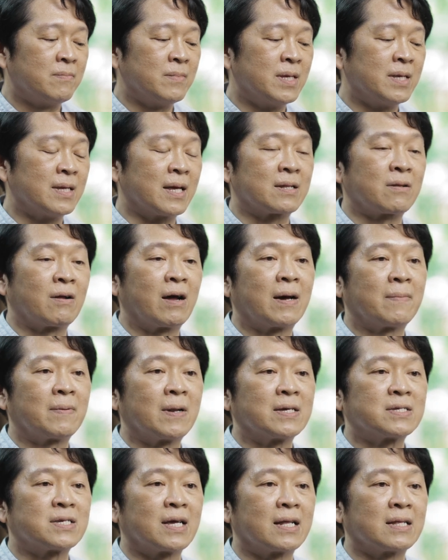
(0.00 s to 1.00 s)
มีอัตราพ
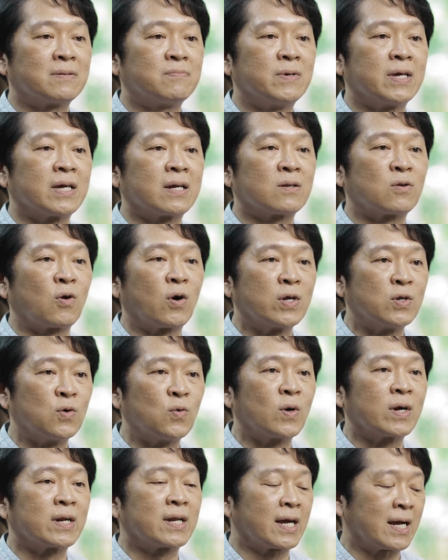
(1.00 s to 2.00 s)
ระราชทานเพียงหนึ่งร้อยด
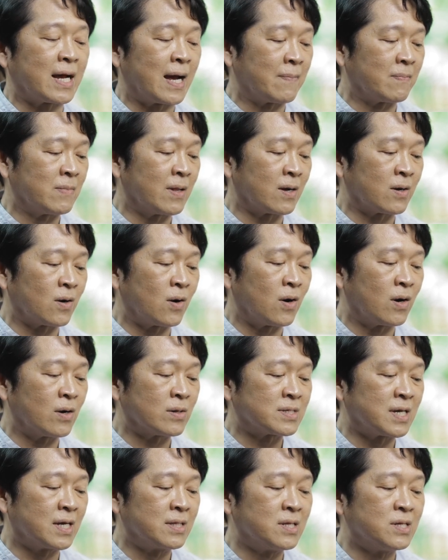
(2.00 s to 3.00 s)
วงนะครับแล้วก็
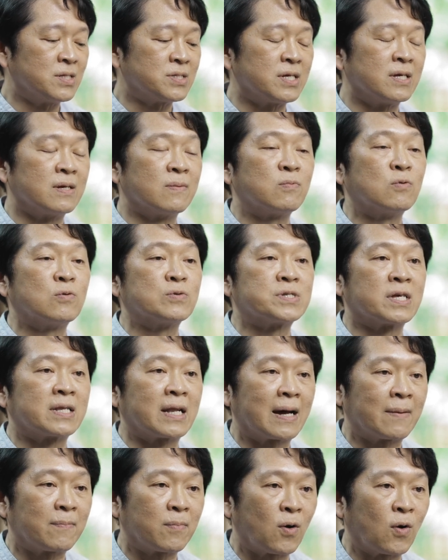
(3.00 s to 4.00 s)
ชั้นที่สี่ภูส
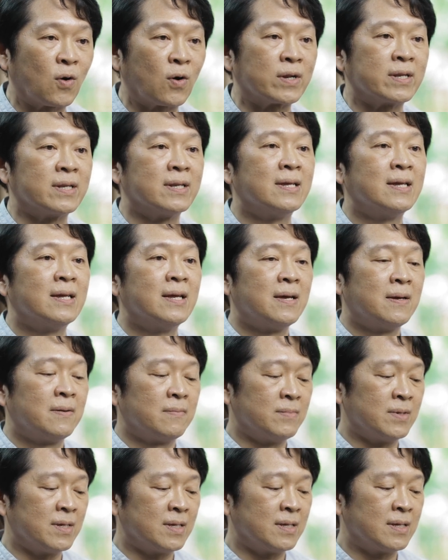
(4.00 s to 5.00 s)
นาภรณ์
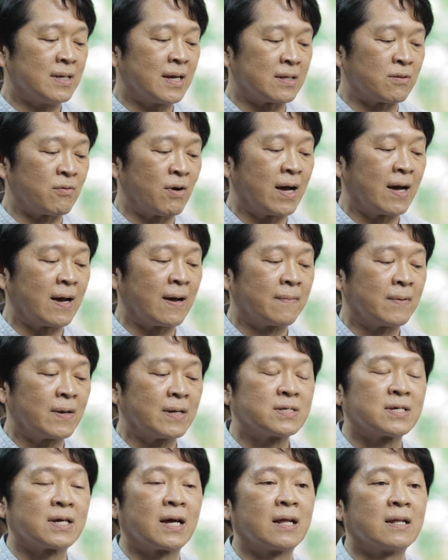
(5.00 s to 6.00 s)
มีอัตราพ
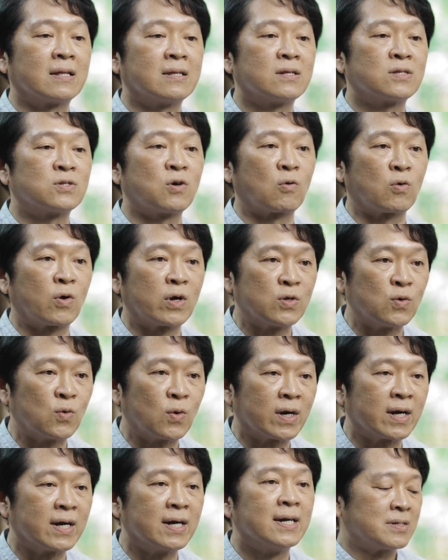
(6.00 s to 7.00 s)
ระราชทานสองร้อยด
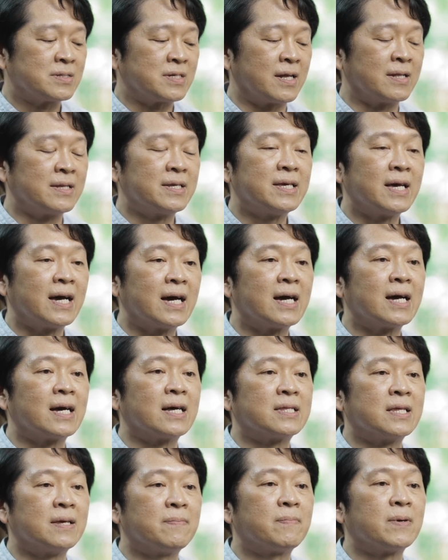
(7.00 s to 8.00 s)
วงชั้นที่ห้า
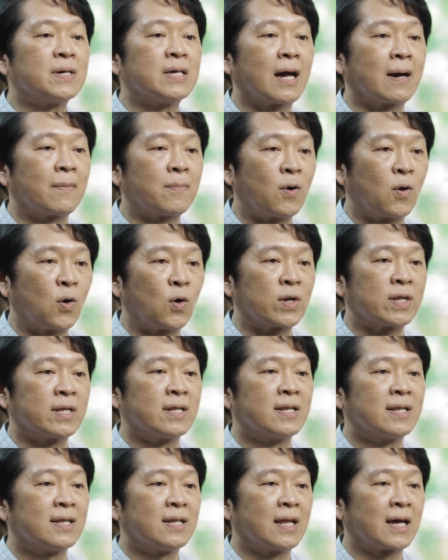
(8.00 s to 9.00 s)
ทิพยาภรณ์
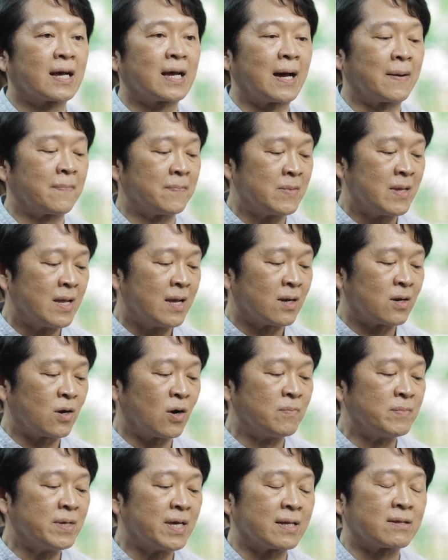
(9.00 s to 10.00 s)
นะครับ
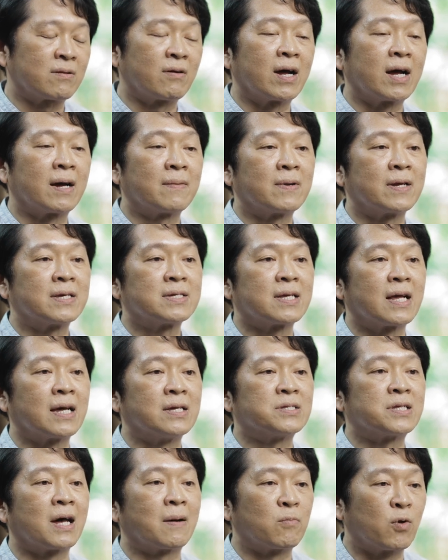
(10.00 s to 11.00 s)
ก็มีอัตราพระราชทา
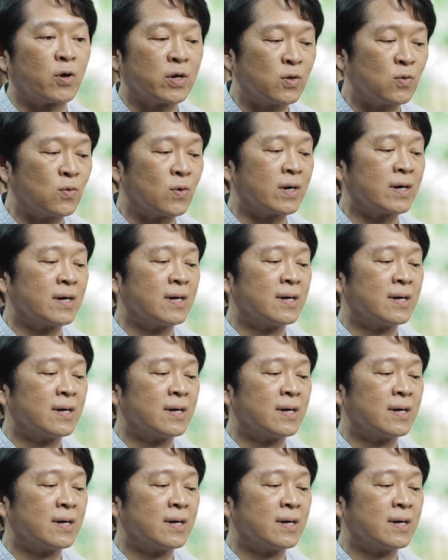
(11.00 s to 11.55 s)
นสามร้อยดวง